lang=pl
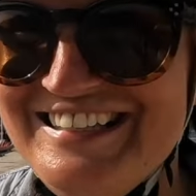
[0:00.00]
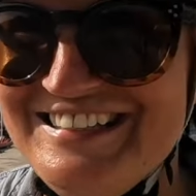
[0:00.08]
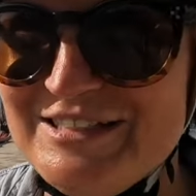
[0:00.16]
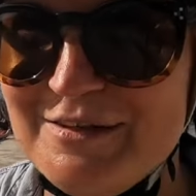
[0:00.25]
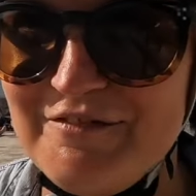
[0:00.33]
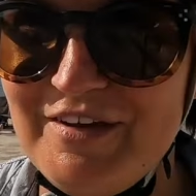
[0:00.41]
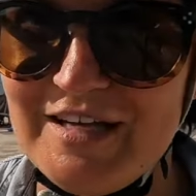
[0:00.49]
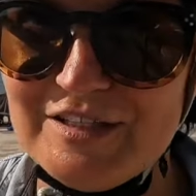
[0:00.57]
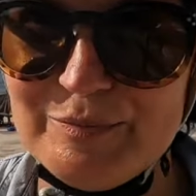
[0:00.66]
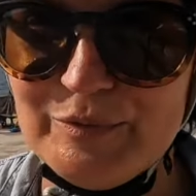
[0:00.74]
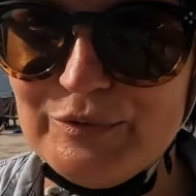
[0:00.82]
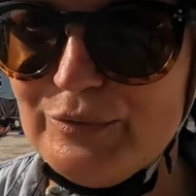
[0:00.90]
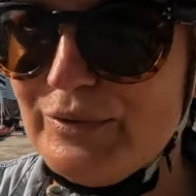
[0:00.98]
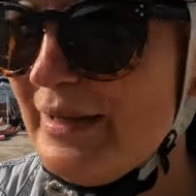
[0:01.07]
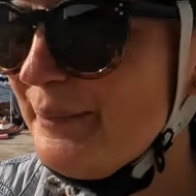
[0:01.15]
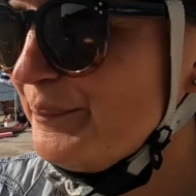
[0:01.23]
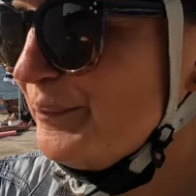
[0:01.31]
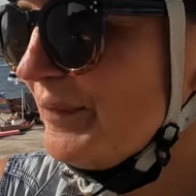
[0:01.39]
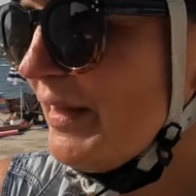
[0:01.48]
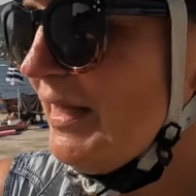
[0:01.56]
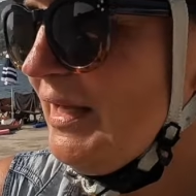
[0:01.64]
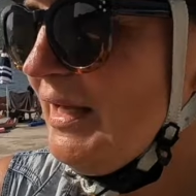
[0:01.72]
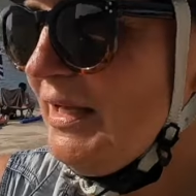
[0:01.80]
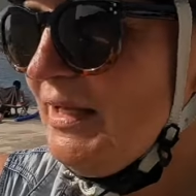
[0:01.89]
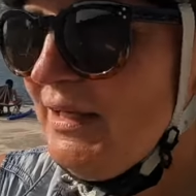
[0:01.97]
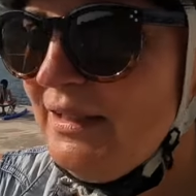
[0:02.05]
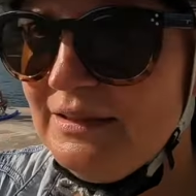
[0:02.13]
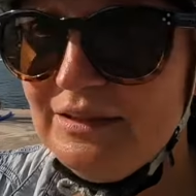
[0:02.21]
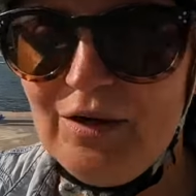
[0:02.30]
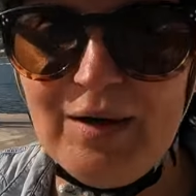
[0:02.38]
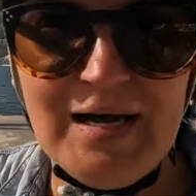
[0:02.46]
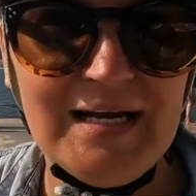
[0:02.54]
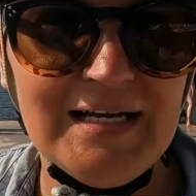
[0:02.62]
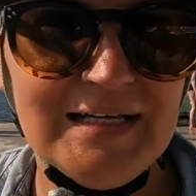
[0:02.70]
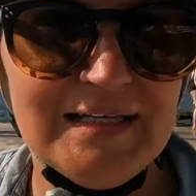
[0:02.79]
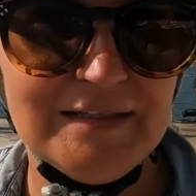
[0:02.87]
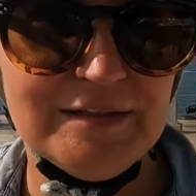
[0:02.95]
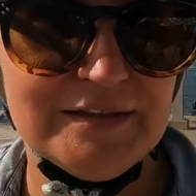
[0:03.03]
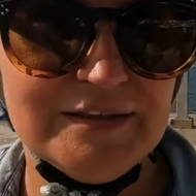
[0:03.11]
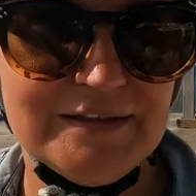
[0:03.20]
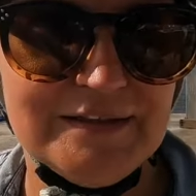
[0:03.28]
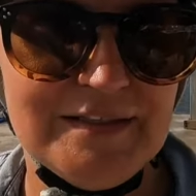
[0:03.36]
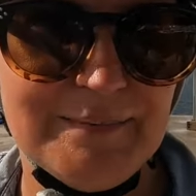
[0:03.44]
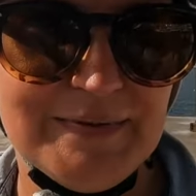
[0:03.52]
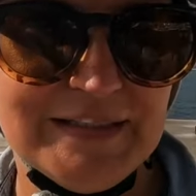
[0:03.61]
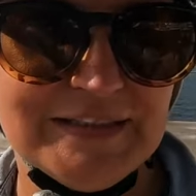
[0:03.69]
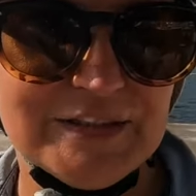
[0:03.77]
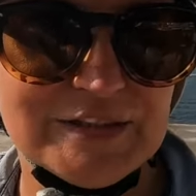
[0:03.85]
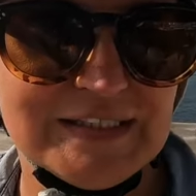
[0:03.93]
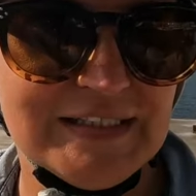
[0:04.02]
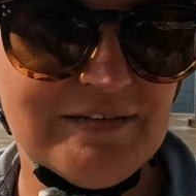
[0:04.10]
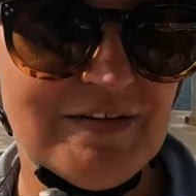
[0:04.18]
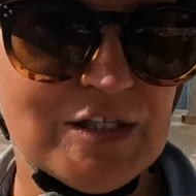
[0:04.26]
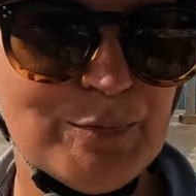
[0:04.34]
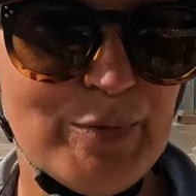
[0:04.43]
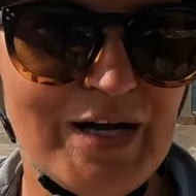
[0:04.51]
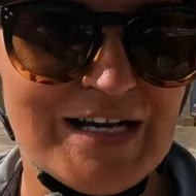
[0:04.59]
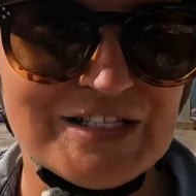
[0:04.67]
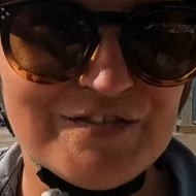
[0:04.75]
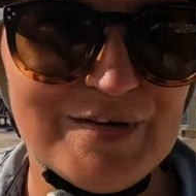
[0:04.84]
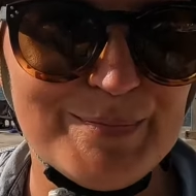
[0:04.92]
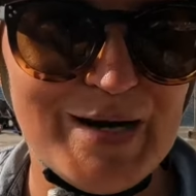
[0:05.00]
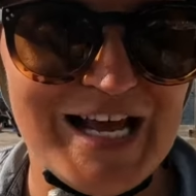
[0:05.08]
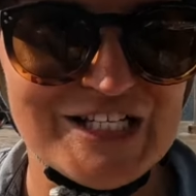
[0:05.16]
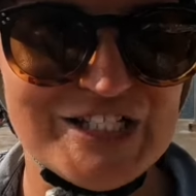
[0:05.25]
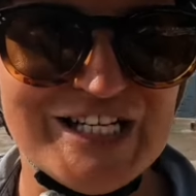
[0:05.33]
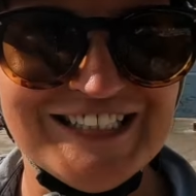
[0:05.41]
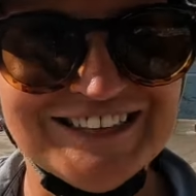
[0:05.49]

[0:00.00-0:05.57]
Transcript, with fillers: trzeba wjechać pod górę. No, ale yy, nie będę się rozgadywać, pokażę Wam plażę.